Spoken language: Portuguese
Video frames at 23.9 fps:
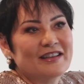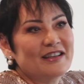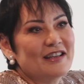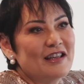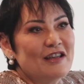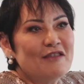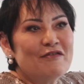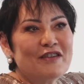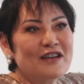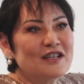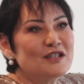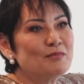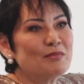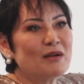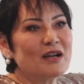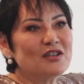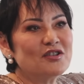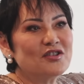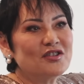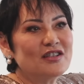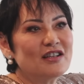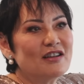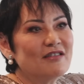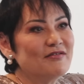E faz
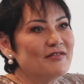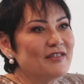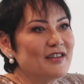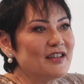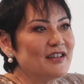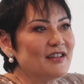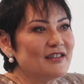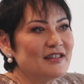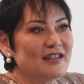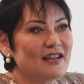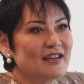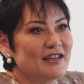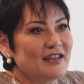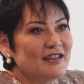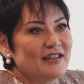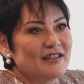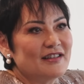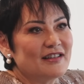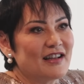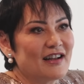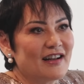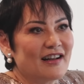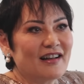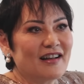parte da vida e
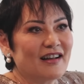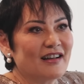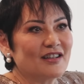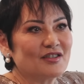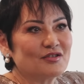da,